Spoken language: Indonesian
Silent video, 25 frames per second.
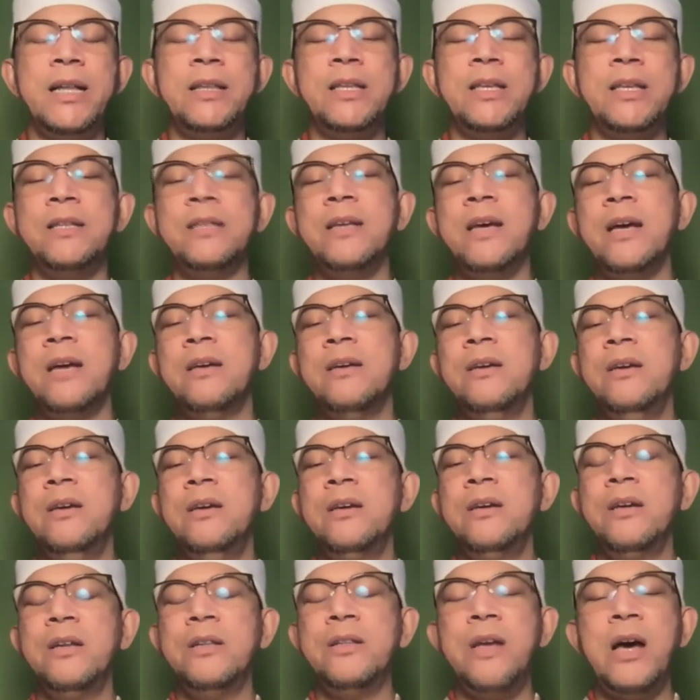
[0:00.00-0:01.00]
kita,
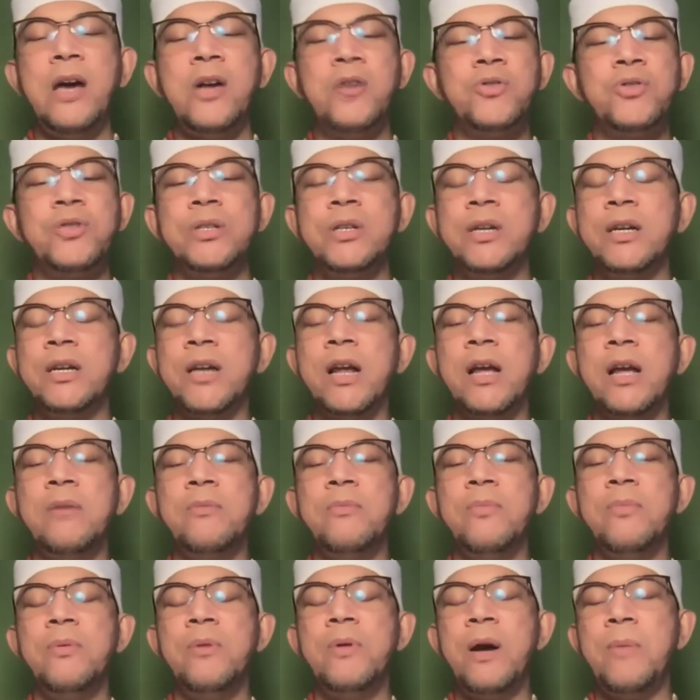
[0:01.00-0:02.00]
kita harus
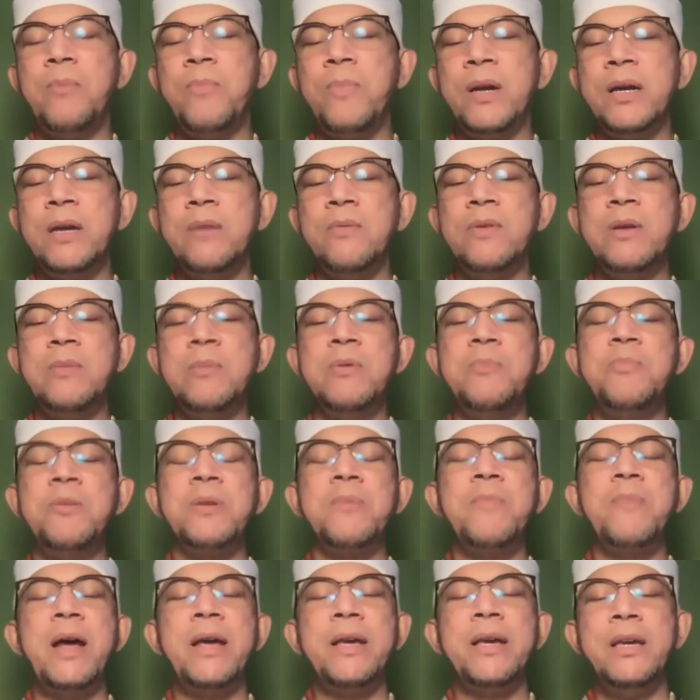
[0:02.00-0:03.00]
segera apa namanya
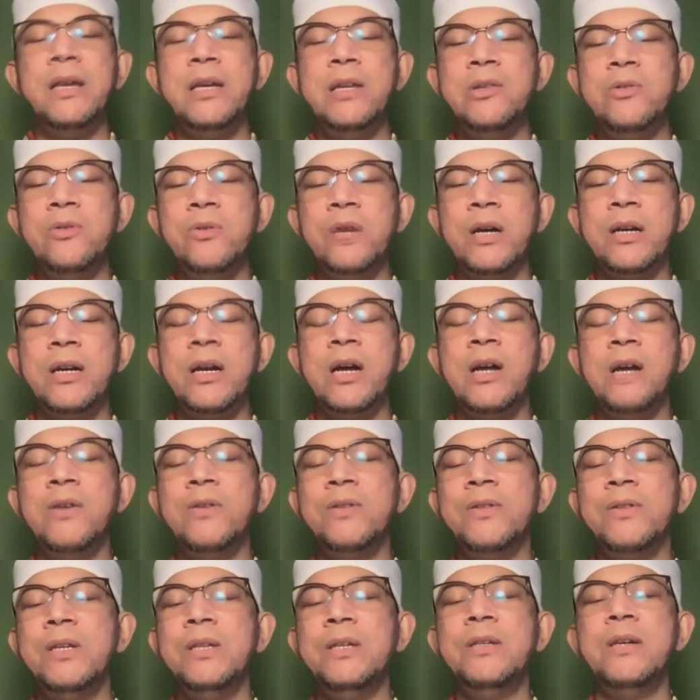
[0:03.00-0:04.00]
memperbaiki itu. Karena kalau
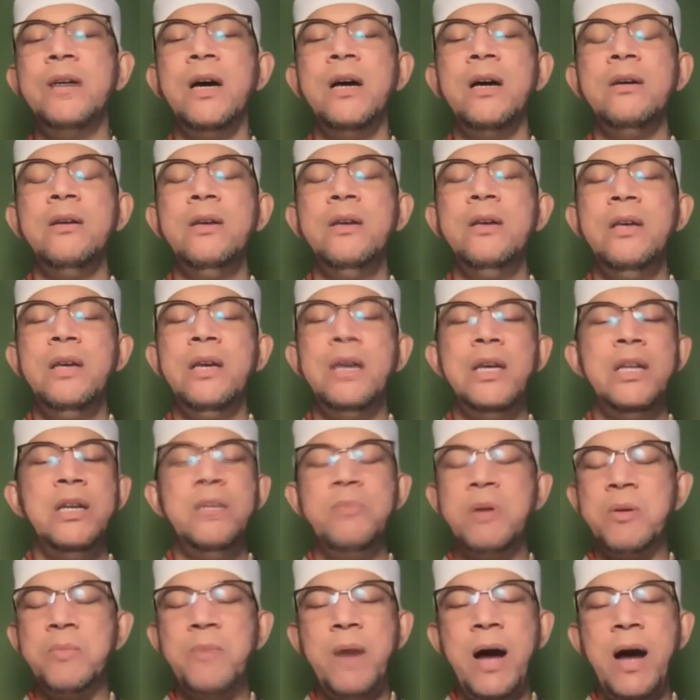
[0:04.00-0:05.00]
tidak, ini
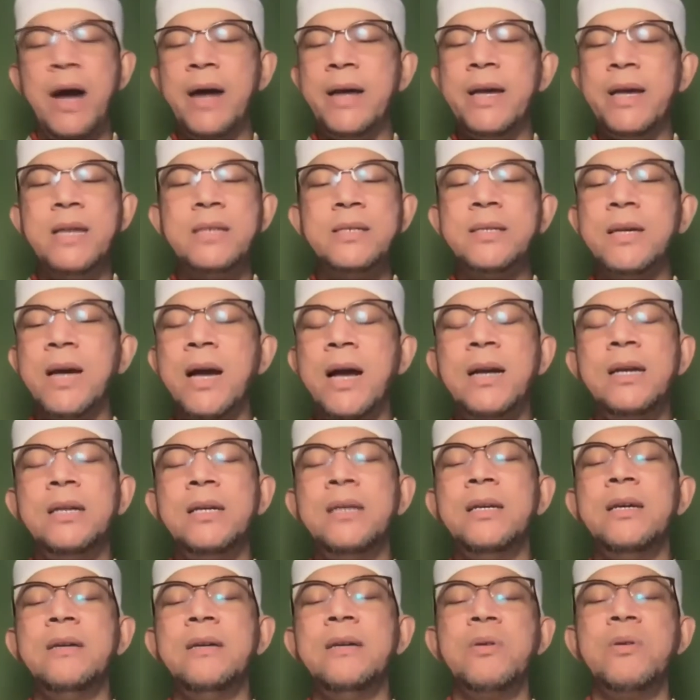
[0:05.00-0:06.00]
berbahaya
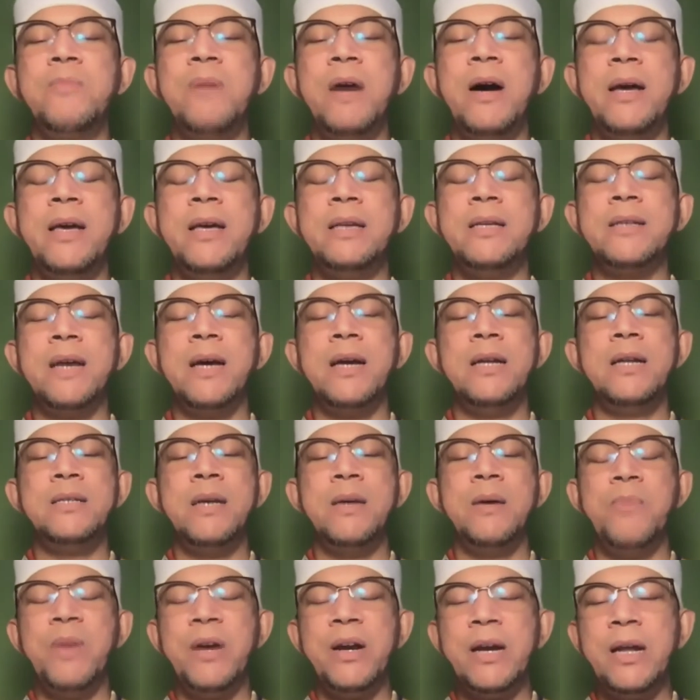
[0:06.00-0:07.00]
sekali ya, berbahaya sekali
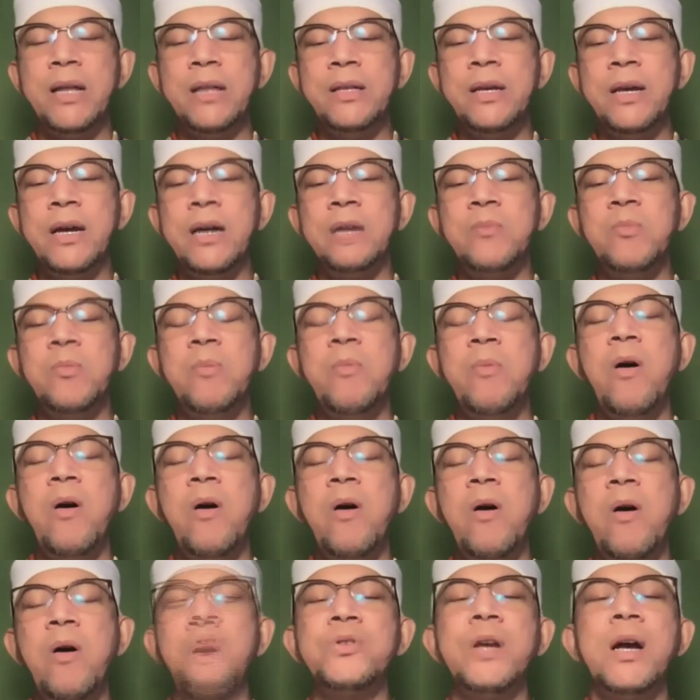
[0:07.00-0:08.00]
sampai nanti akan membawa
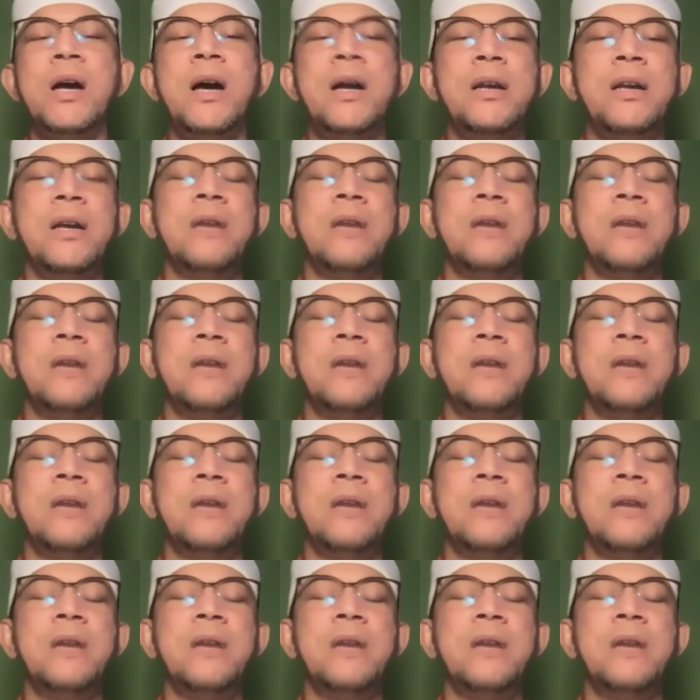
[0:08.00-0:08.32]
kerusakan yang